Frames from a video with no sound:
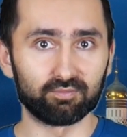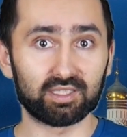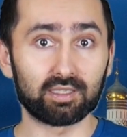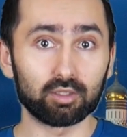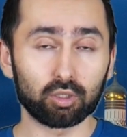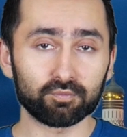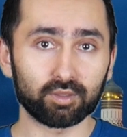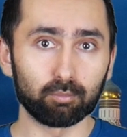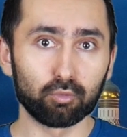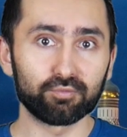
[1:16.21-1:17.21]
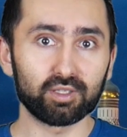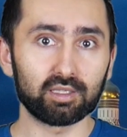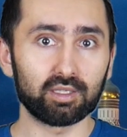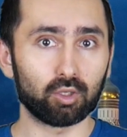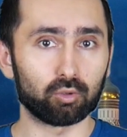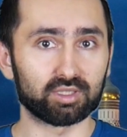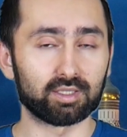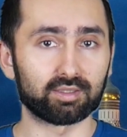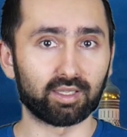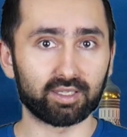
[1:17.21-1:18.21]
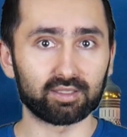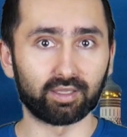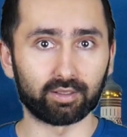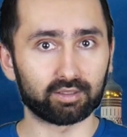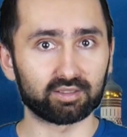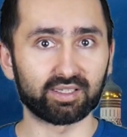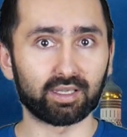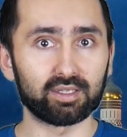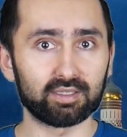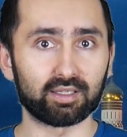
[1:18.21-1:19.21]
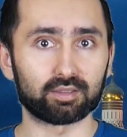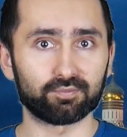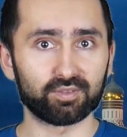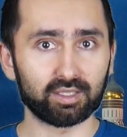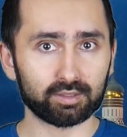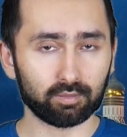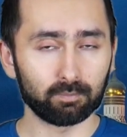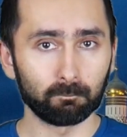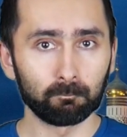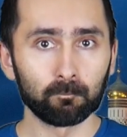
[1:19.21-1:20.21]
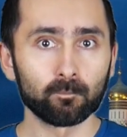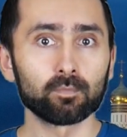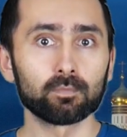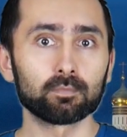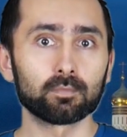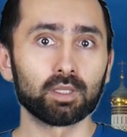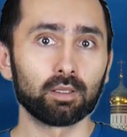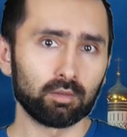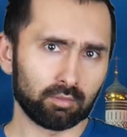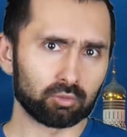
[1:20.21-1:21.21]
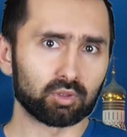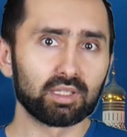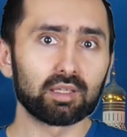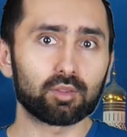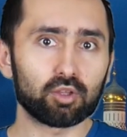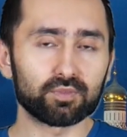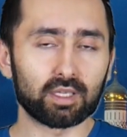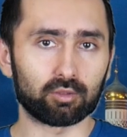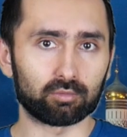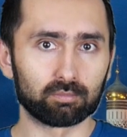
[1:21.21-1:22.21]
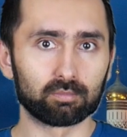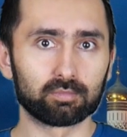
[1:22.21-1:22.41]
wikingowie mówili o tych terenach kraina twierdz. No, nic dziwnego